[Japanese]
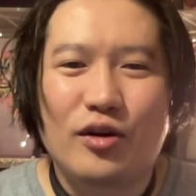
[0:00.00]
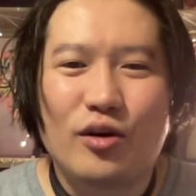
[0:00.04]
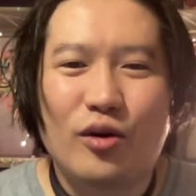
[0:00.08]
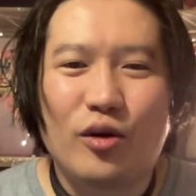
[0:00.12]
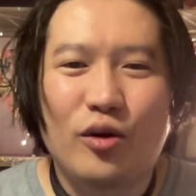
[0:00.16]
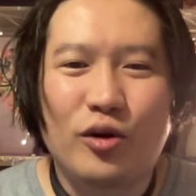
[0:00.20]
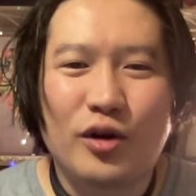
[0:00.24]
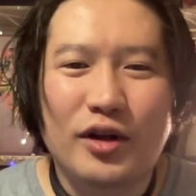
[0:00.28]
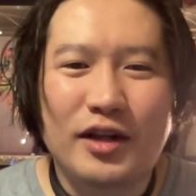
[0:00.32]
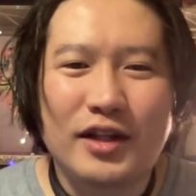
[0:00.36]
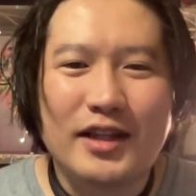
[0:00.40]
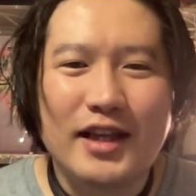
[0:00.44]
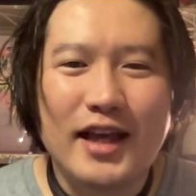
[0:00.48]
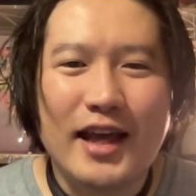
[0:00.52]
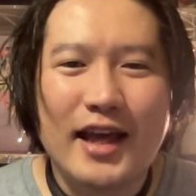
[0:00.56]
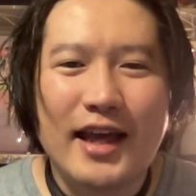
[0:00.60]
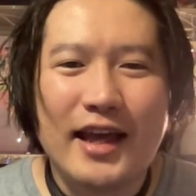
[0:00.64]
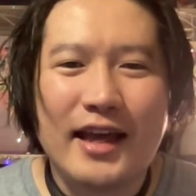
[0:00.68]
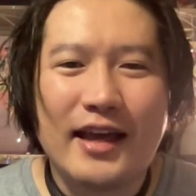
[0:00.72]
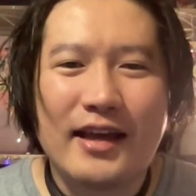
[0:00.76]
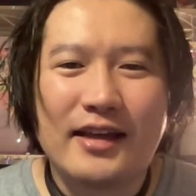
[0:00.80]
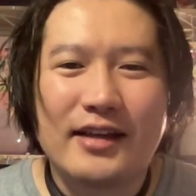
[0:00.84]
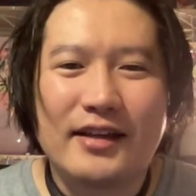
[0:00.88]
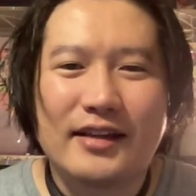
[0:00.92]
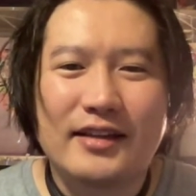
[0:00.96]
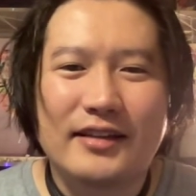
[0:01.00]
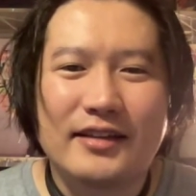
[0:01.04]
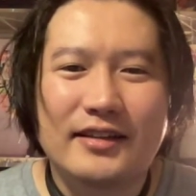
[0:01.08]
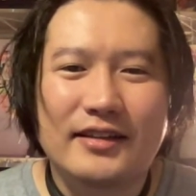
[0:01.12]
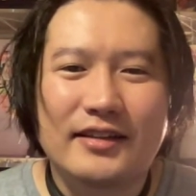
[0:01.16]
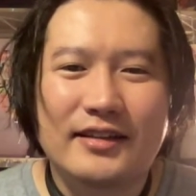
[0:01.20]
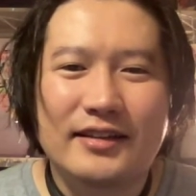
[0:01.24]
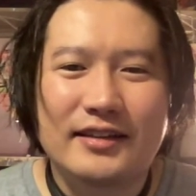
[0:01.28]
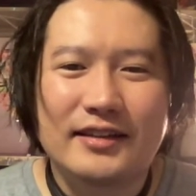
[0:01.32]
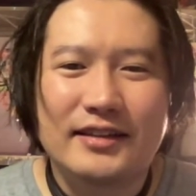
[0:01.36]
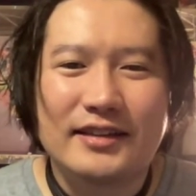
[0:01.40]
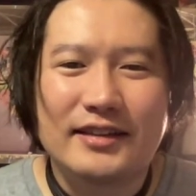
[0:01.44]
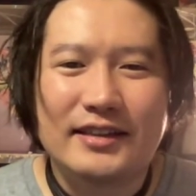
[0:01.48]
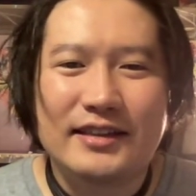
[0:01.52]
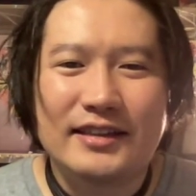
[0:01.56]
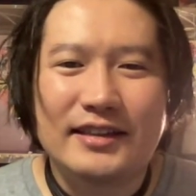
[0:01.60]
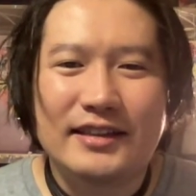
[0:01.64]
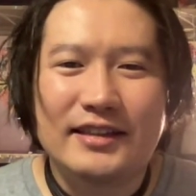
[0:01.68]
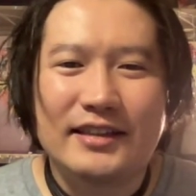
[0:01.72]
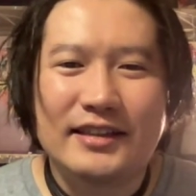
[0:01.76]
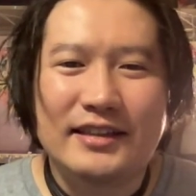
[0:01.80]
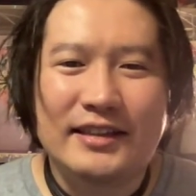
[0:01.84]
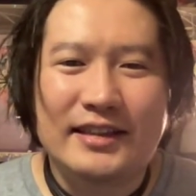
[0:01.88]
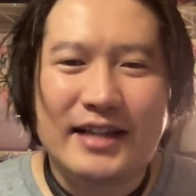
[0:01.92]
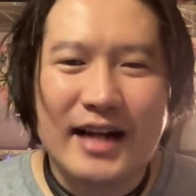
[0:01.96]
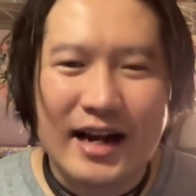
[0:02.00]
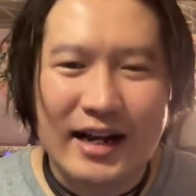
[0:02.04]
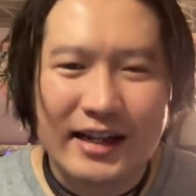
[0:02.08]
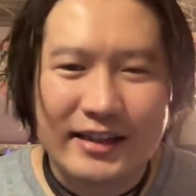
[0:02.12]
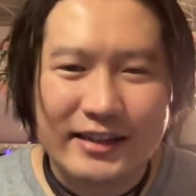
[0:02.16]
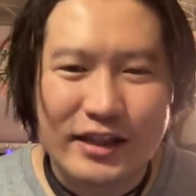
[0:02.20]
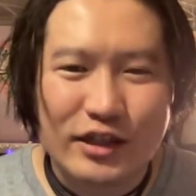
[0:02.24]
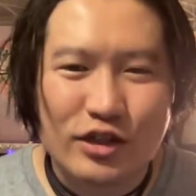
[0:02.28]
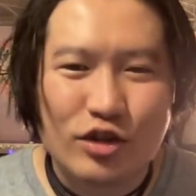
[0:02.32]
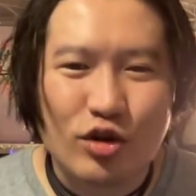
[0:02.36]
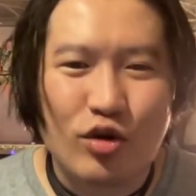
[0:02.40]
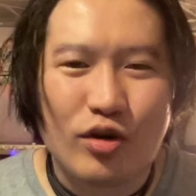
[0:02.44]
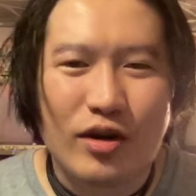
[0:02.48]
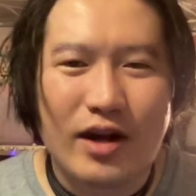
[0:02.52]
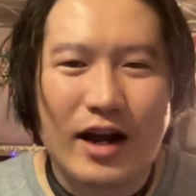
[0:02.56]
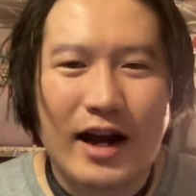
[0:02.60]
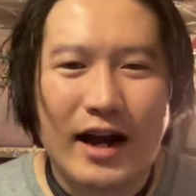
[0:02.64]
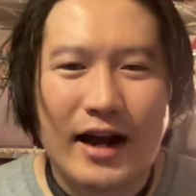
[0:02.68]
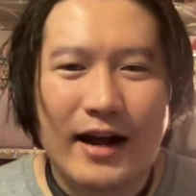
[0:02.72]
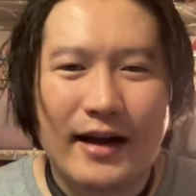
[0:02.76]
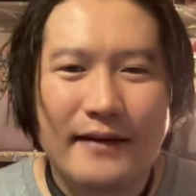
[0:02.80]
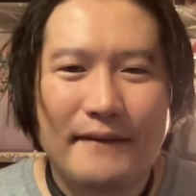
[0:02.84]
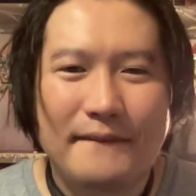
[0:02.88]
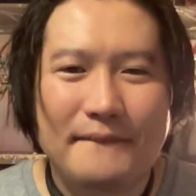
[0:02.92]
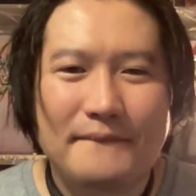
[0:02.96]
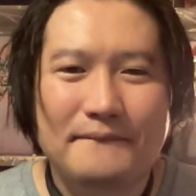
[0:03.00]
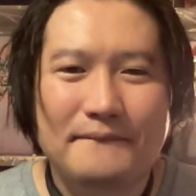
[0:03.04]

これで、いかがでしょうか